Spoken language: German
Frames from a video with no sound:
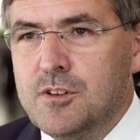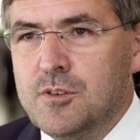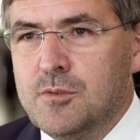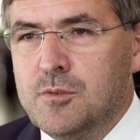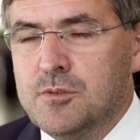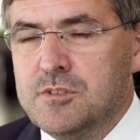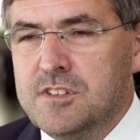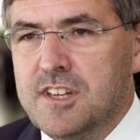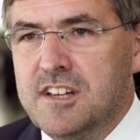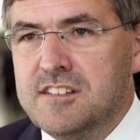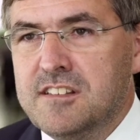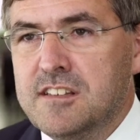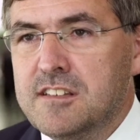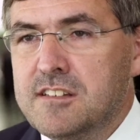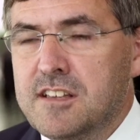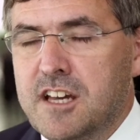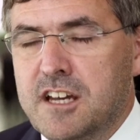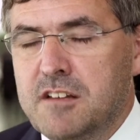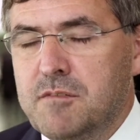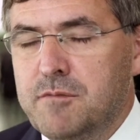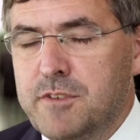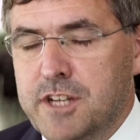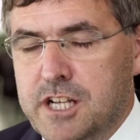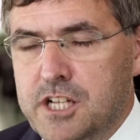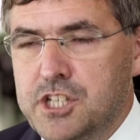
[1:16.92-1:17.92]
Und das ist
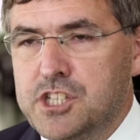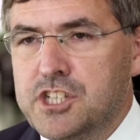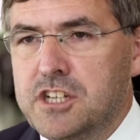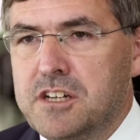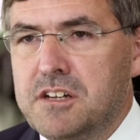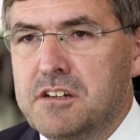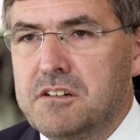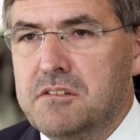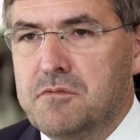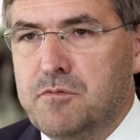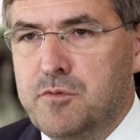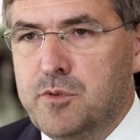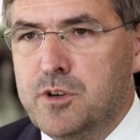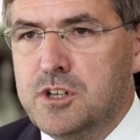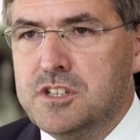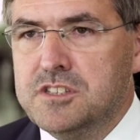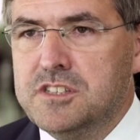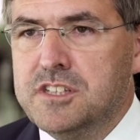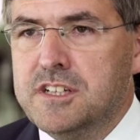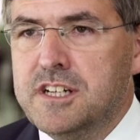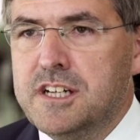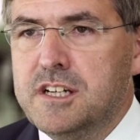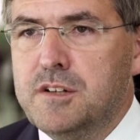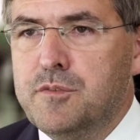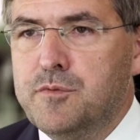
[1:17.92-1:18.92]
ein wirklicher
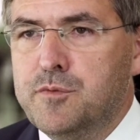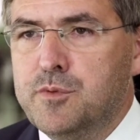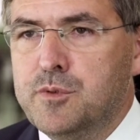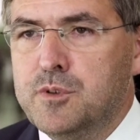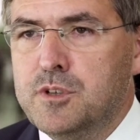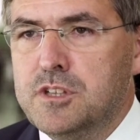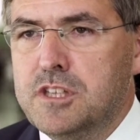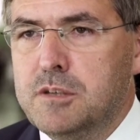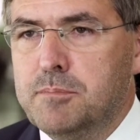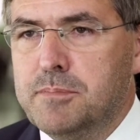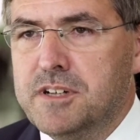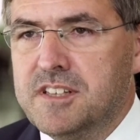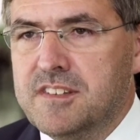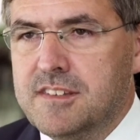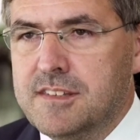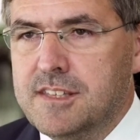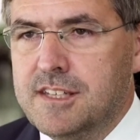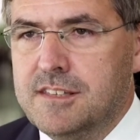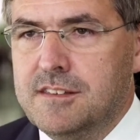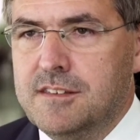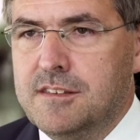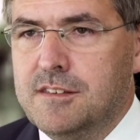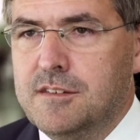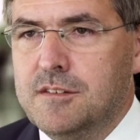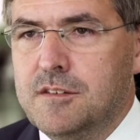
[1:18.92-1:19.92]
Vorteil für die
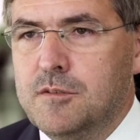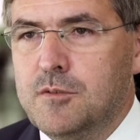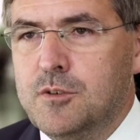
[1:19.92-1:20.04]
Patienten.